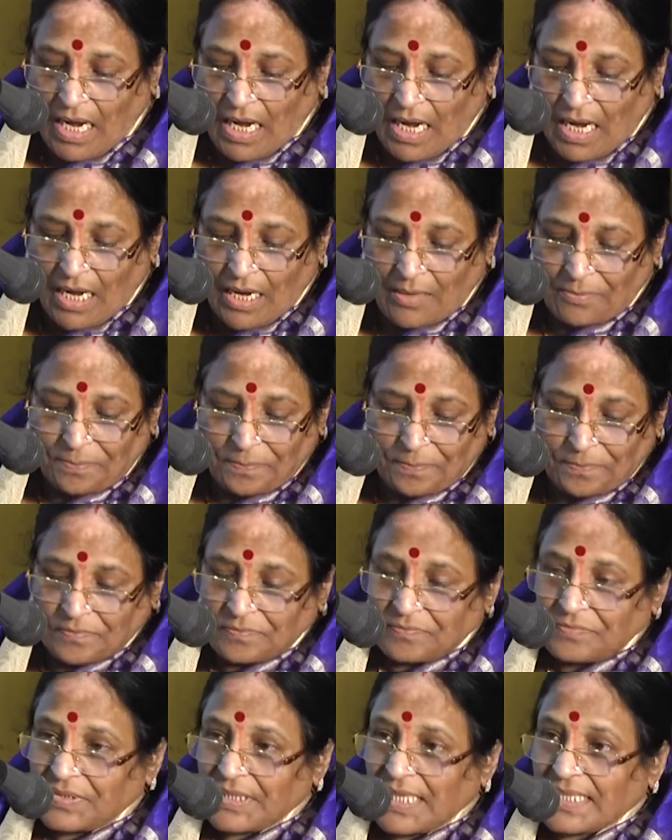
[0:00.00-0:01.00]
आप
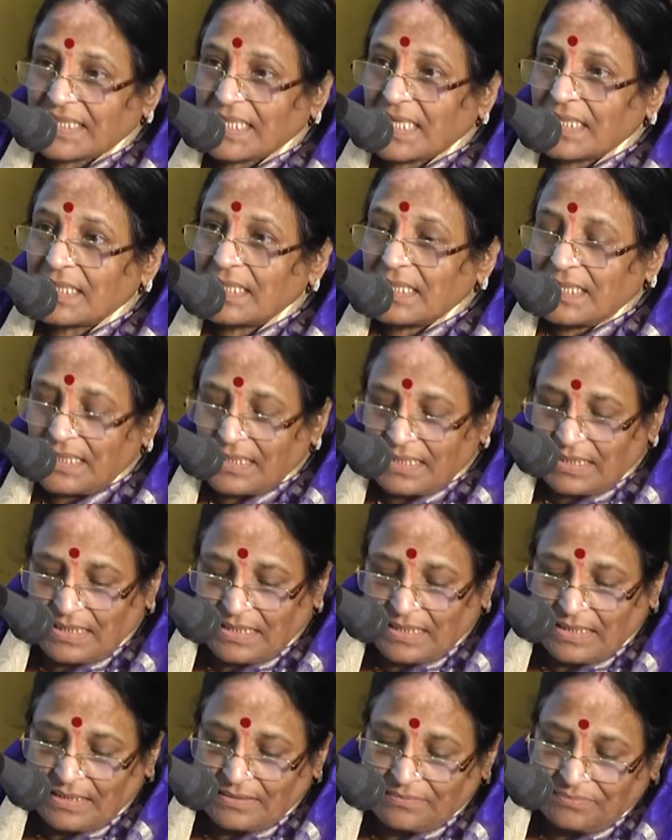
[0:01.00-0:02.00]
जैसा कि
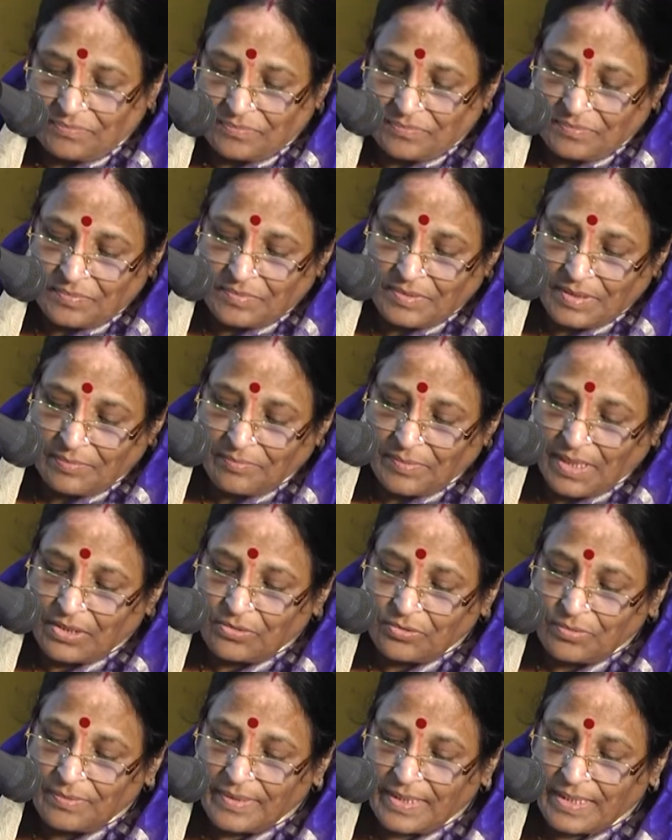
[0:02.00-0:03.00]
ये
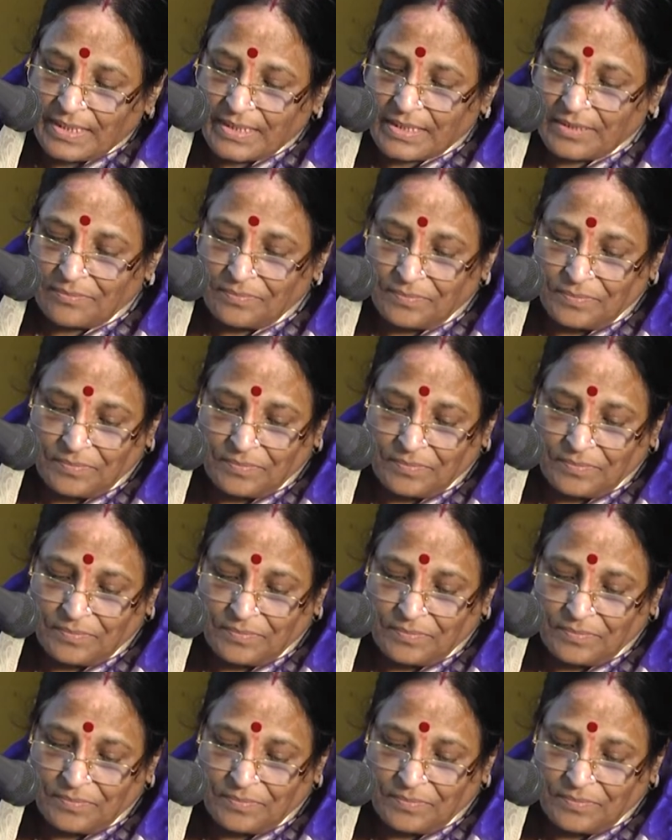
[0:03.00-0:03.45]
मालूम है कि